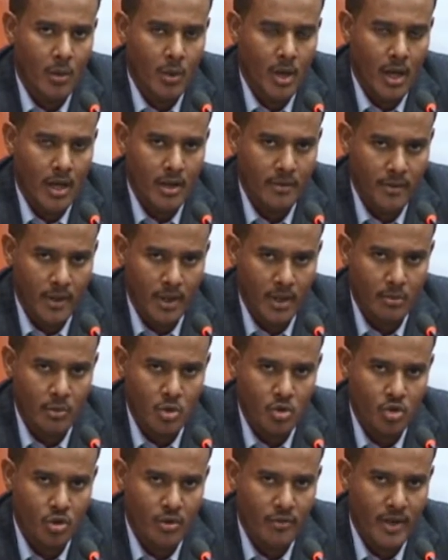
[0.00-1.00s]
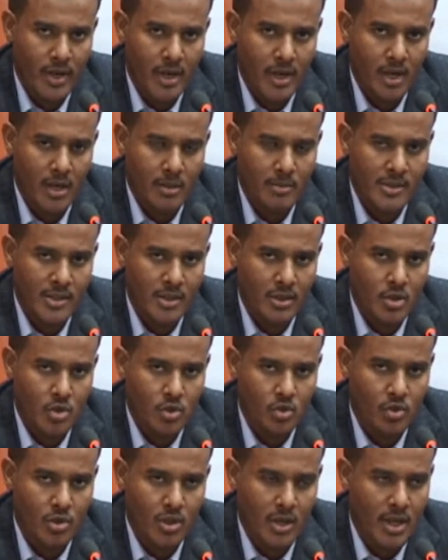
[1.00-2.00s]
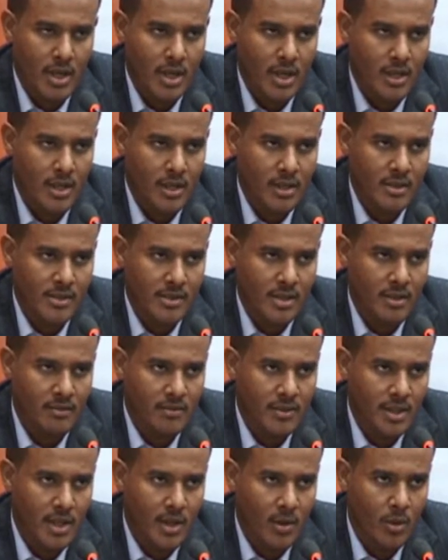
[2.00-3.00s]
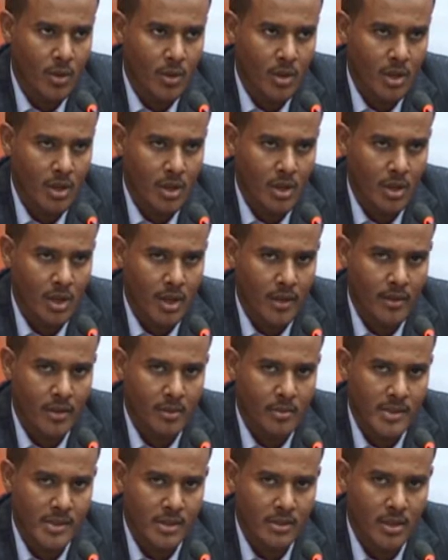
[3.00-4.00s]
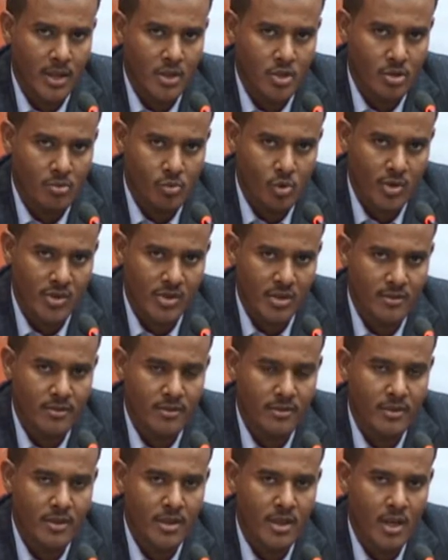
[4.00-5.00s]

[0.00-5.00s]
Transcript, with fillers: والان فعلا المشروع في اقل من ستة شهور الان الاصاف بتاعه اكثر من 16 موظف